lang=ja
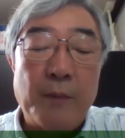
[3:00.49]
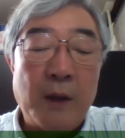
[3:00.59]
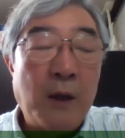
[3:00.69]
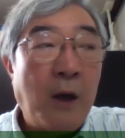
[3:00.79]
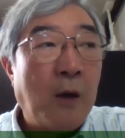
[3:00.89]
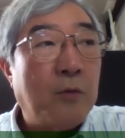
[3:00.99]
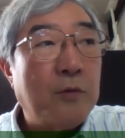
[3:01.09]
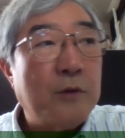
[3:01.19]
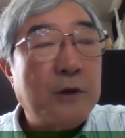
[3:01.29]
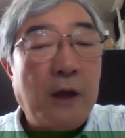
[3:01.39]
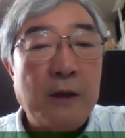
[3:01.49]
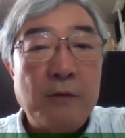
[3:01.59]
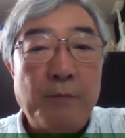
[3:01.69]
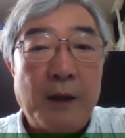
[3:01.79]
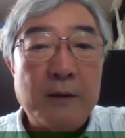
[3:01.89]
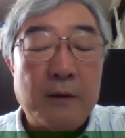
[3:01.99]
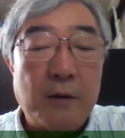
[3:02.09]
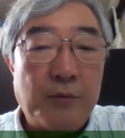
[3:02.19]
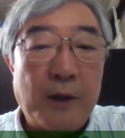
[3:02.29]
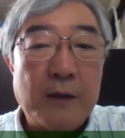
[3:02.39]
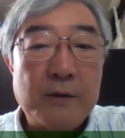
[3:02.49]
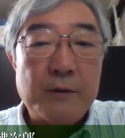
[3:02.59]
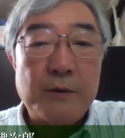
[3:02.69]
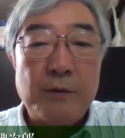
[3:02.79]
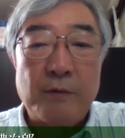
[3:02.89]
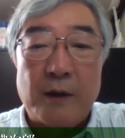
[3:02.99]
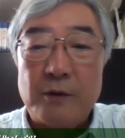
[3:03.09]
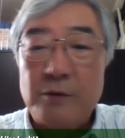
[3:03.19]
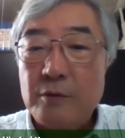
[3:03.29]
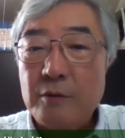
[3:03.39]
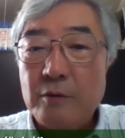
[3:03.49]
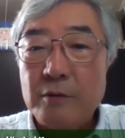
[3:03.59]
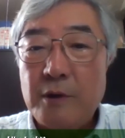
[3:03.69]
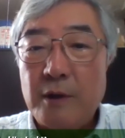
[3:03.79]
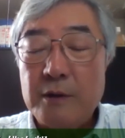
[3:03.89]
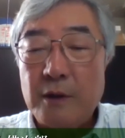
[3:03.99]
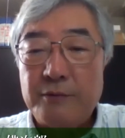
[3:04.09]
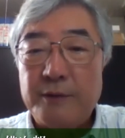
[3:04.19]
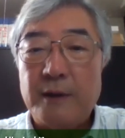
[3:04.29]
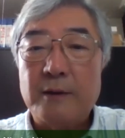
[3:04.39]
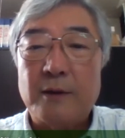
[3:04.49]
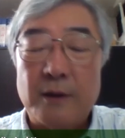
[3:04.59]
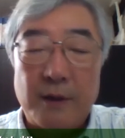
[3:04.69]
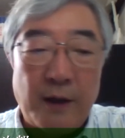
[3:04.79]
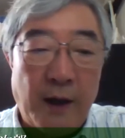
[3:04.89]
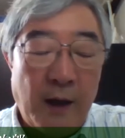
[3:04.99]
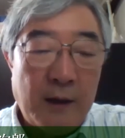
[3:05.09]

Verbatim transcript: まあ、この時代のパリ、フランていうのは非常にこう政治が不安定で、